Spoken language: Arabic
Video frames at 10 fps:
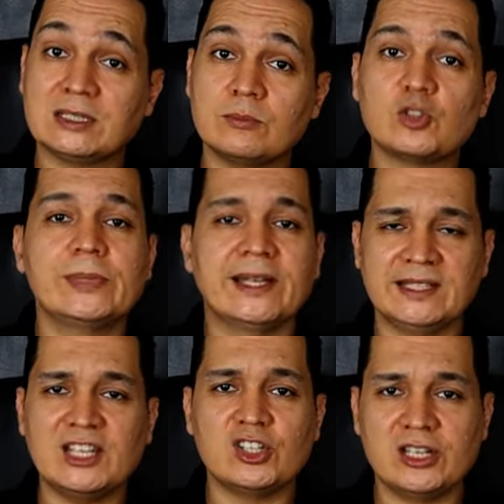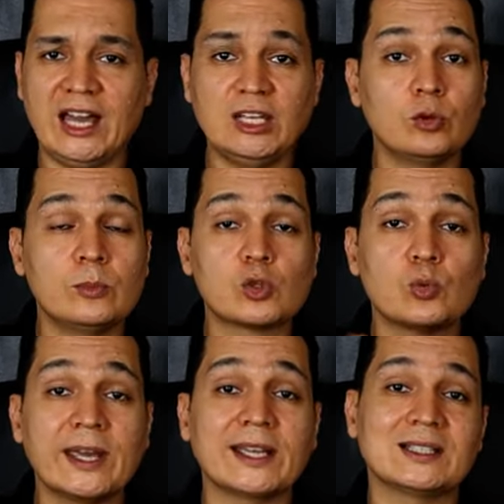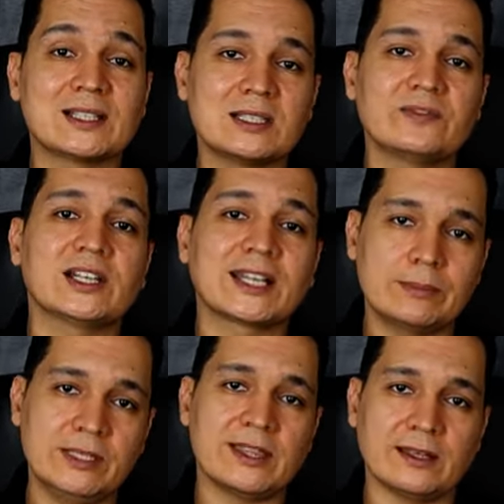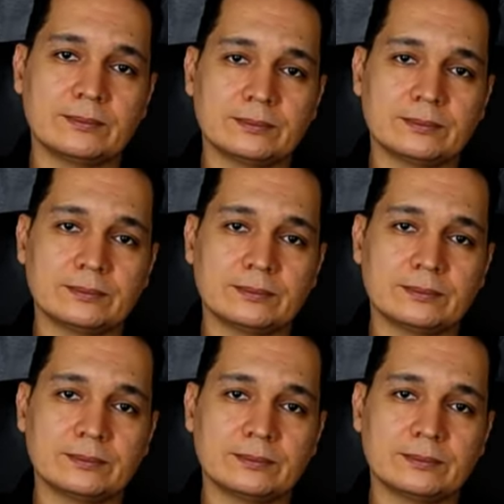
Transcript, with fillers: مش بينتشر يعني ومش واخد الصفه الخبيثه